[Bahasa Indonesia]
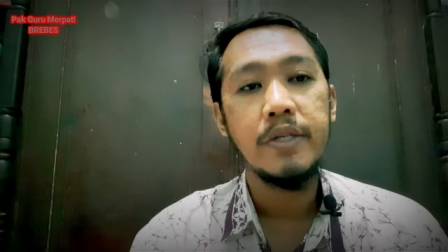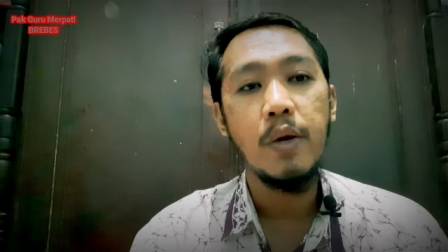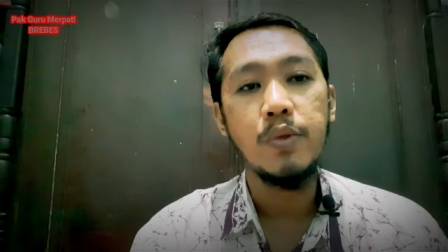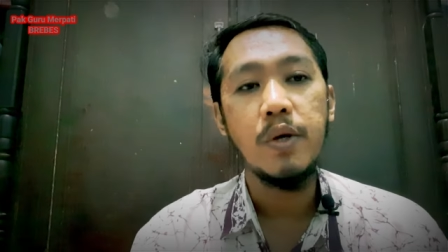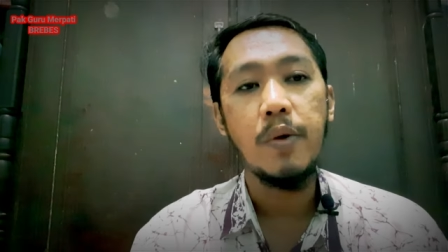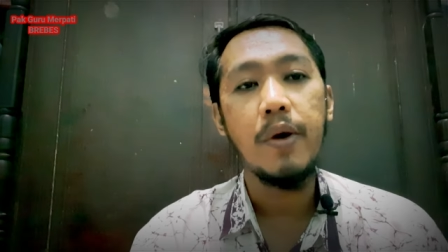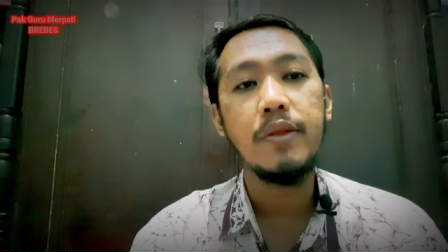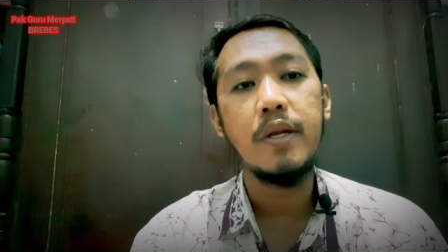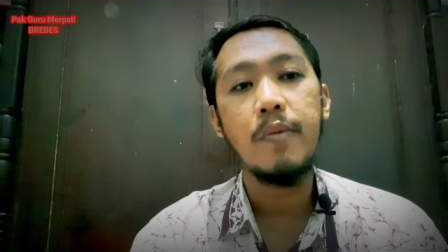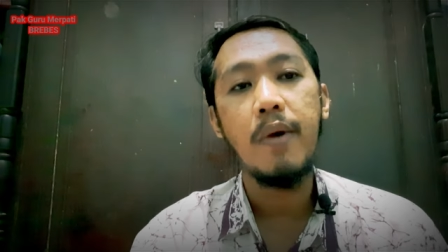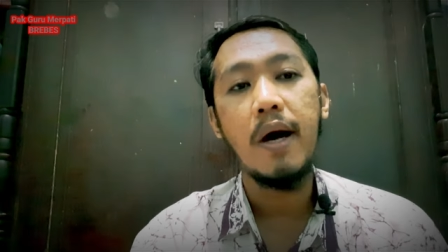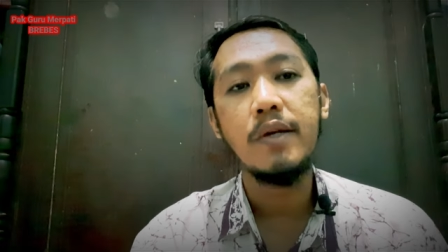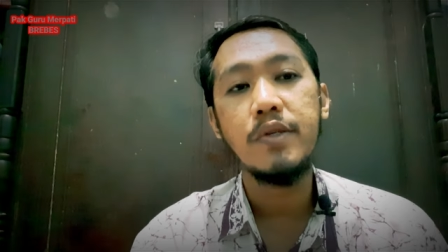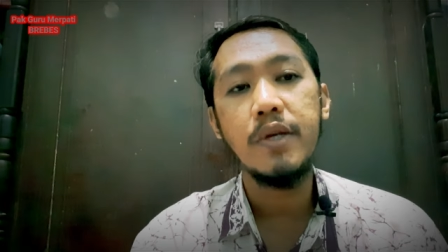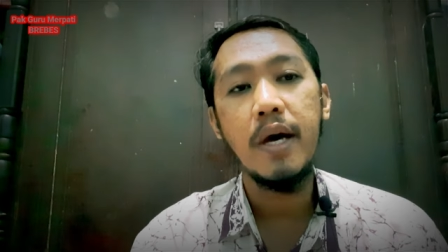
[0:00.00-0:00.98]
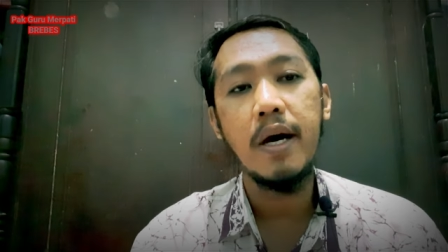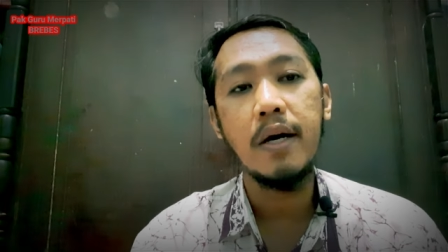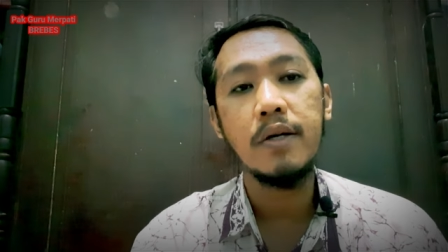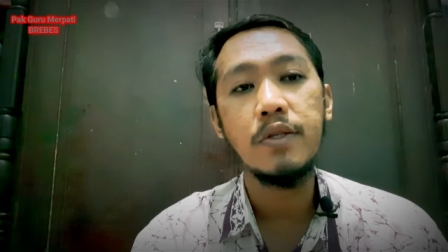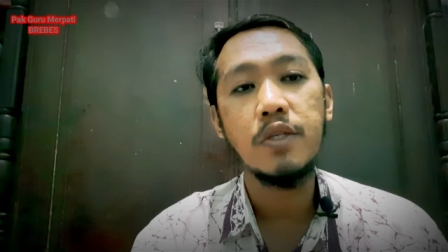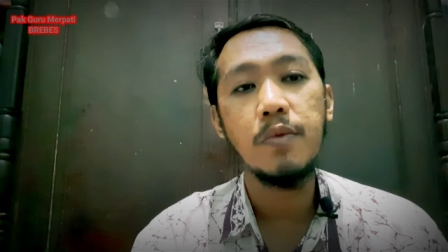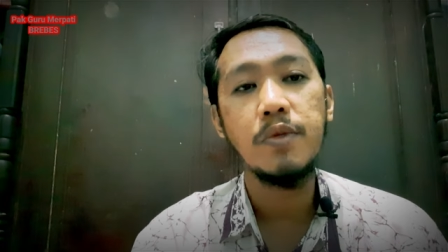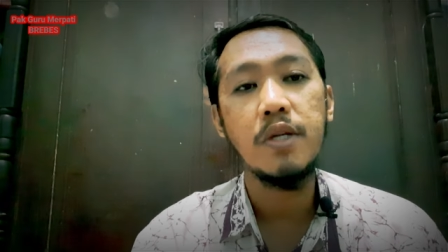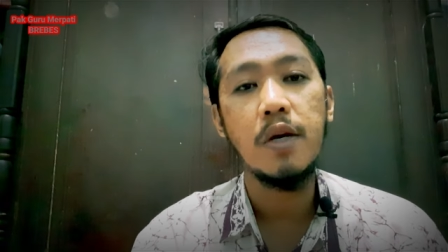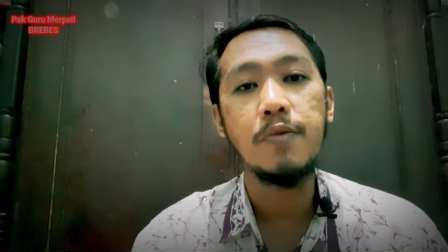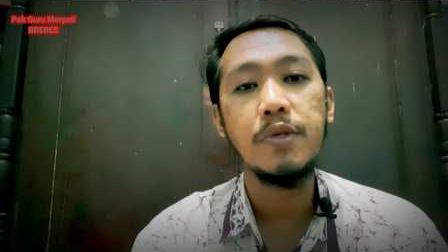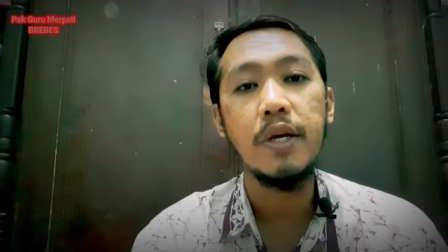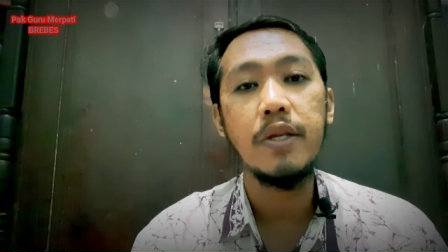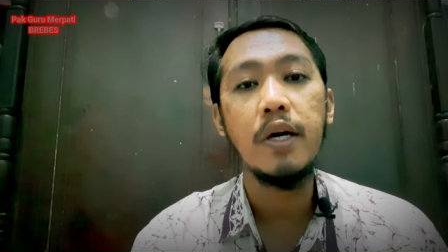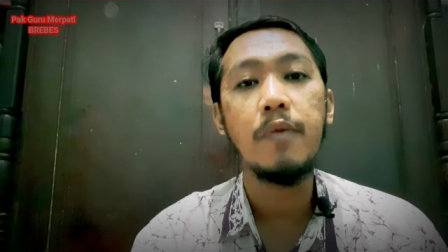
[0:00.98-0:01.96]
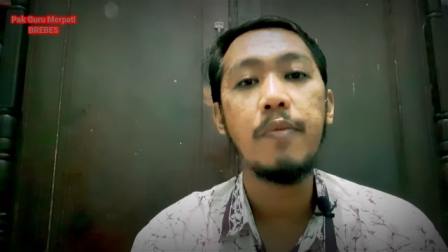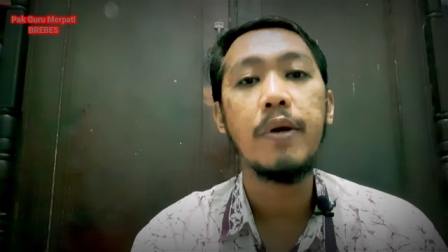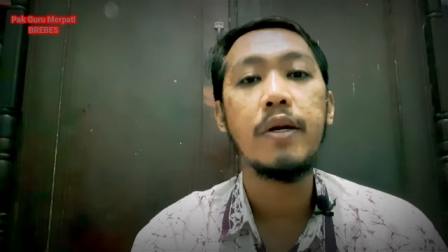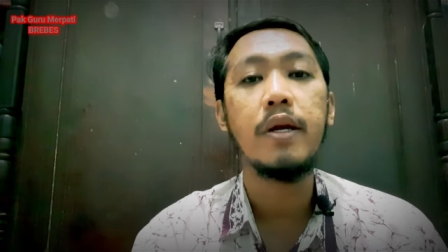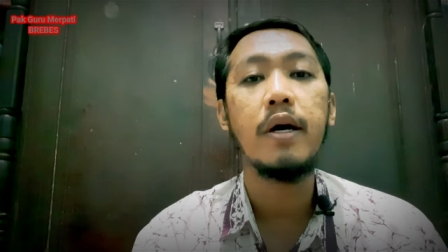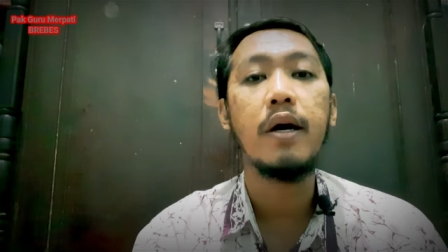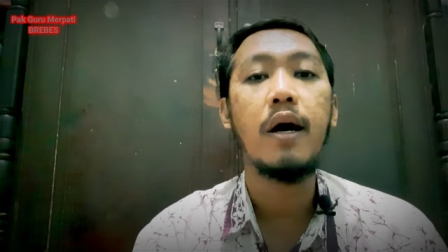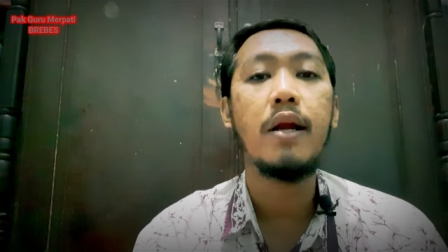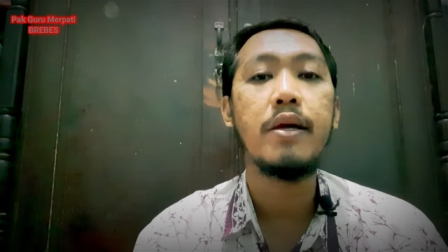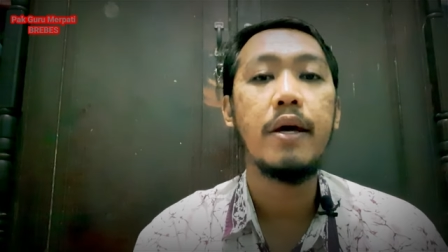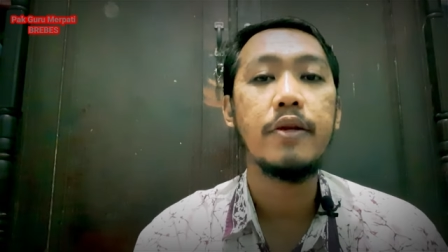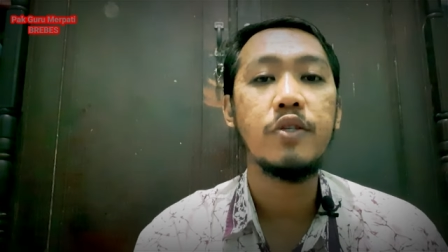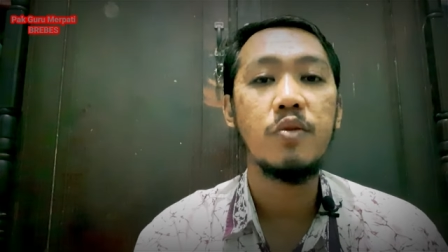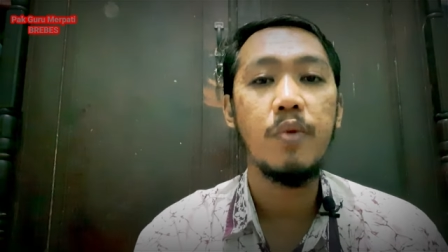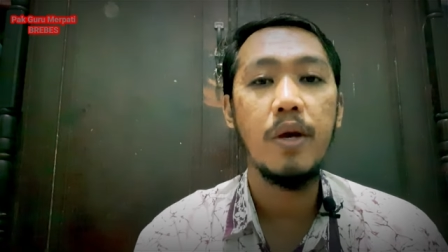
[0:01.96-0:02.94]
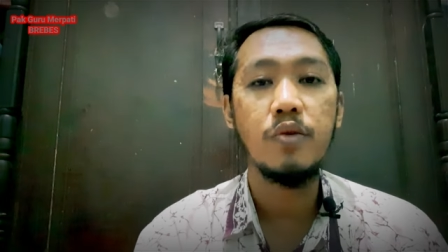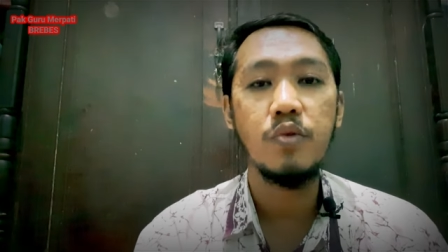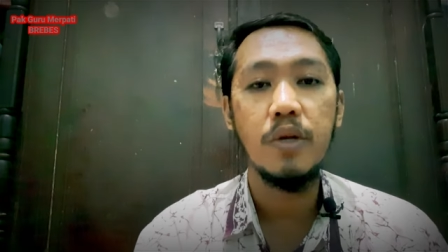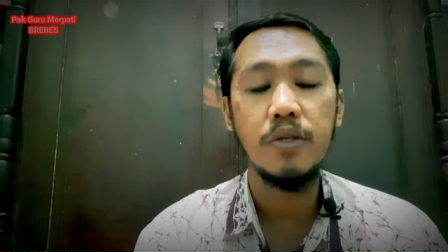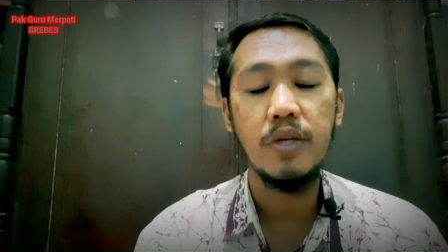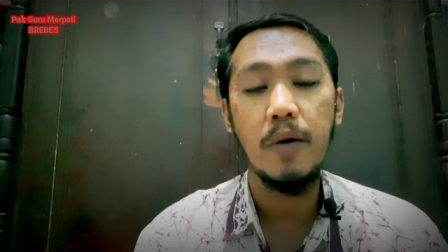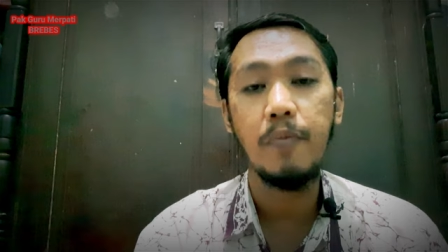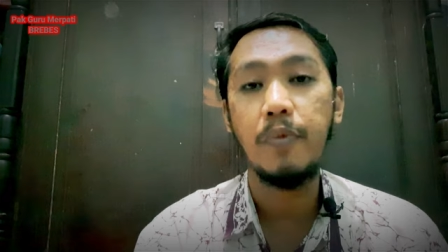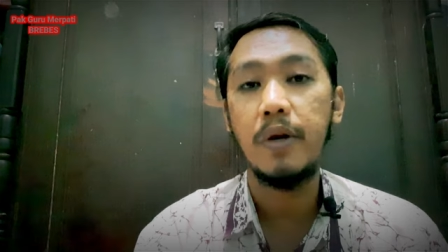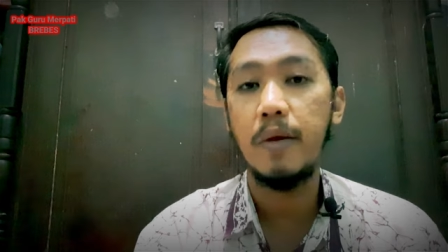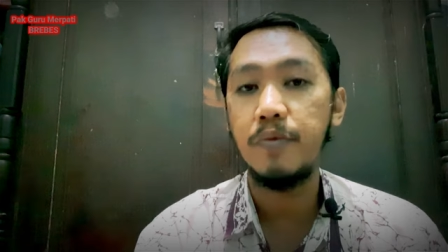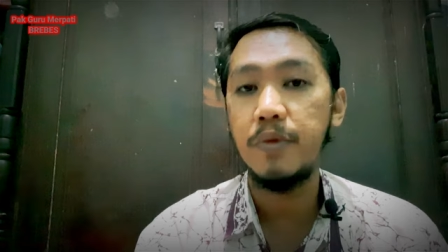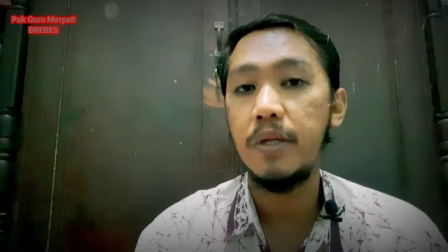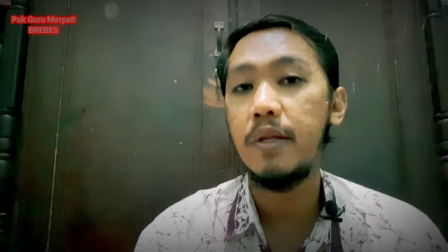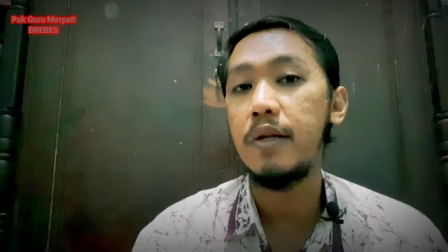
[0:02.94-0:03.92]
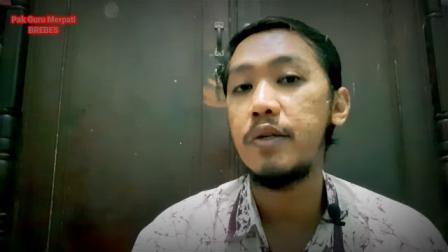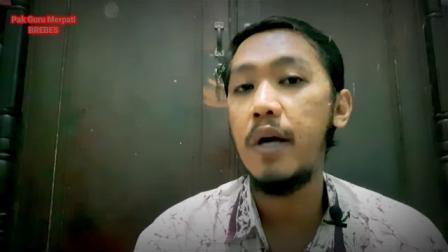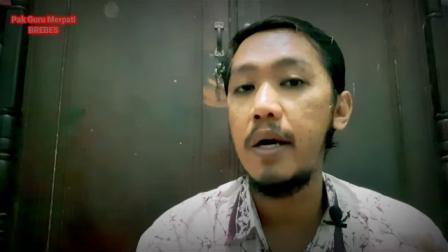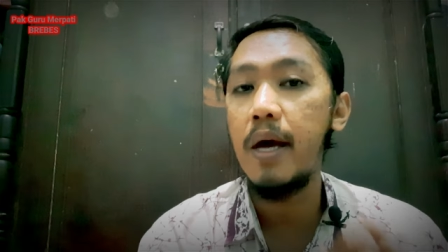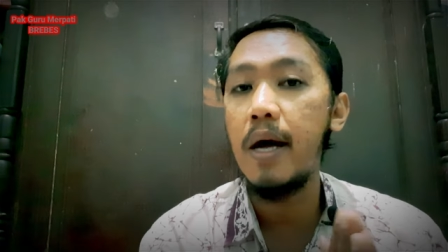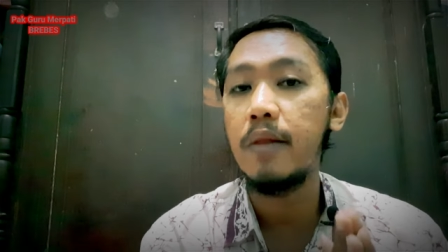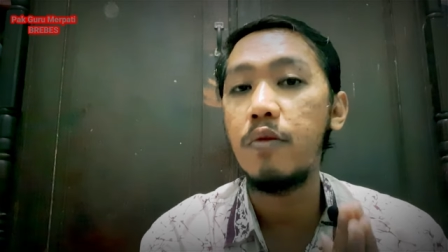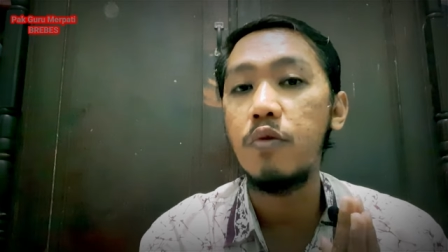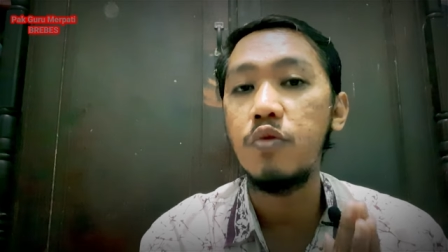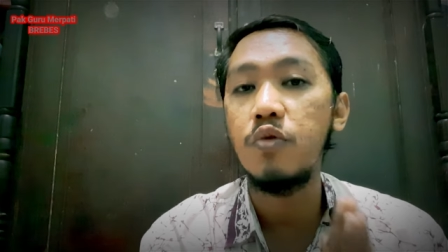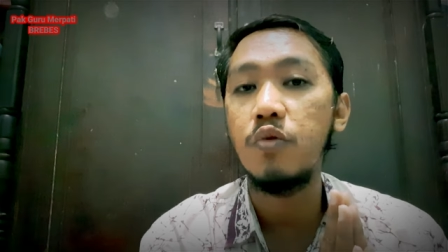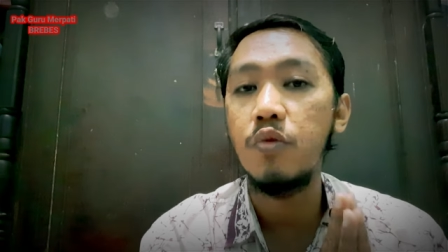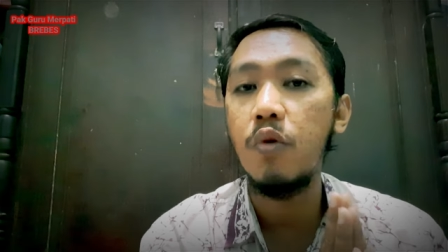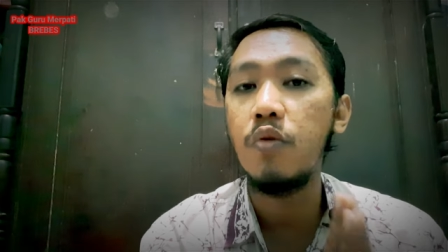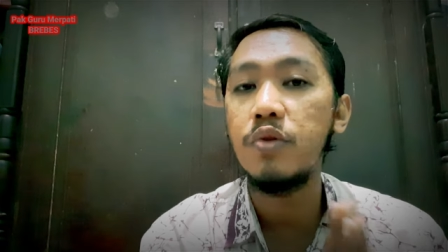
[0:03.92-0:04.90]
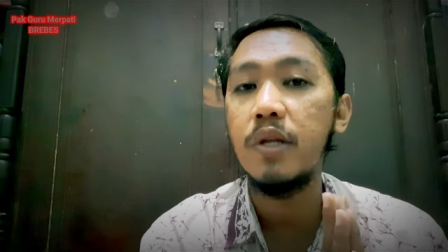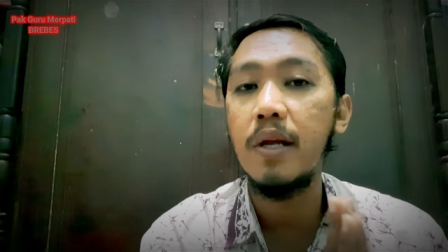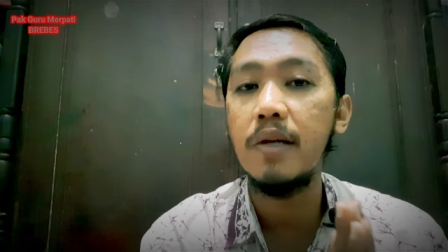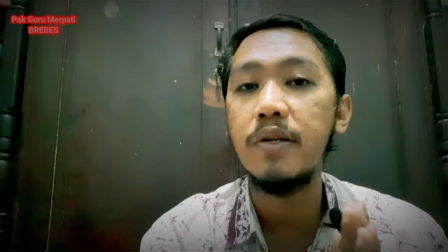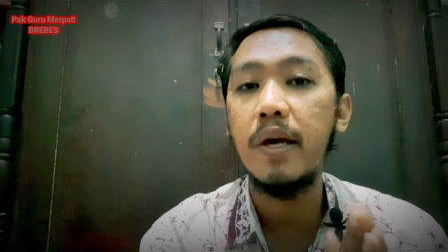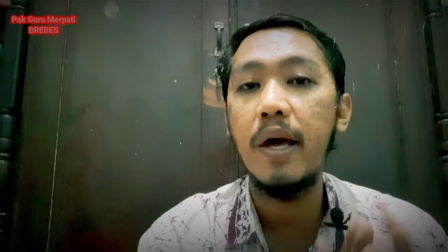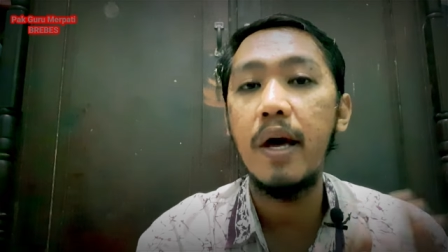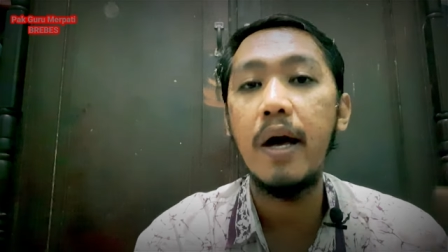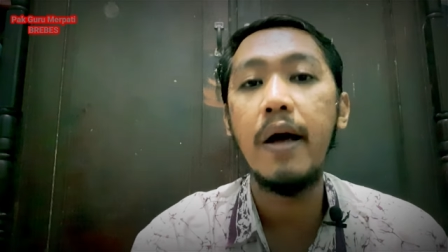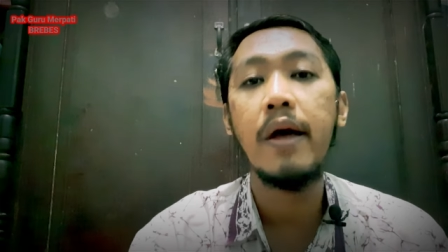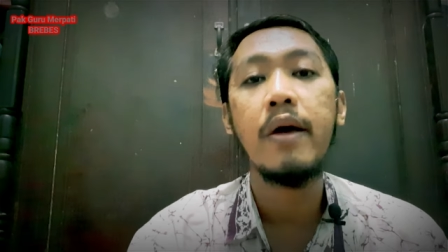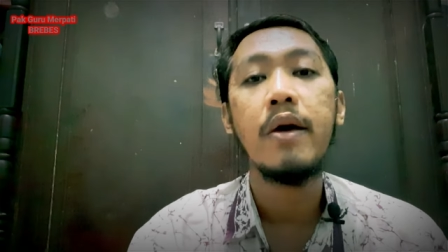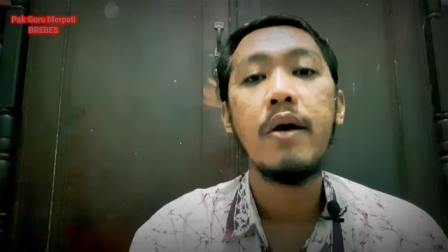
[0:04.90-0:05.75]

saya ucapkan terima kasih yang sebesar-besarnya kepada kalian semua yang sudah subscribe channel saya, terus dukung channel saya